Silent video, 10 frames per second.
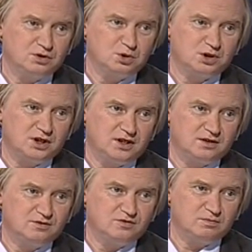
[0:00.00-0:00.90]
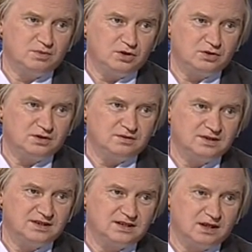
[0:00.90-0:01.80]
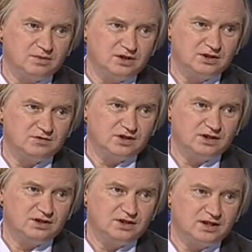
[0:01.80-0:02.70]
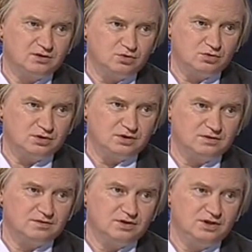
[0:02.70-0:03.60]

że wybory z samej swej natury